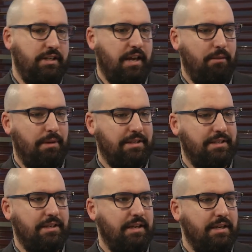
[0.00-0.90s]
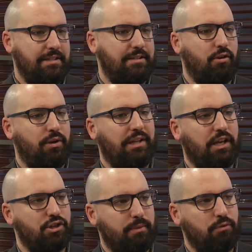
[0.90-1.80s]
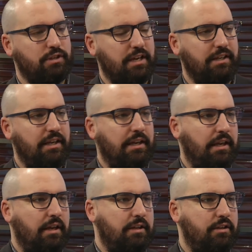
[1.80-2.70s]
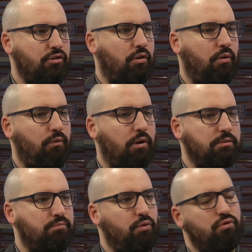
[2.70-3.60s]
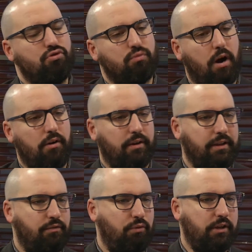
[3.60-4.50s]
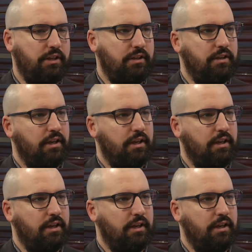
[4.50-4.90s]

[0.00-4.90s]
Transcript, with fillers: également, c'est son attachement au Saguenay. Et on voit beaucoup de joueurs, des fois, qui,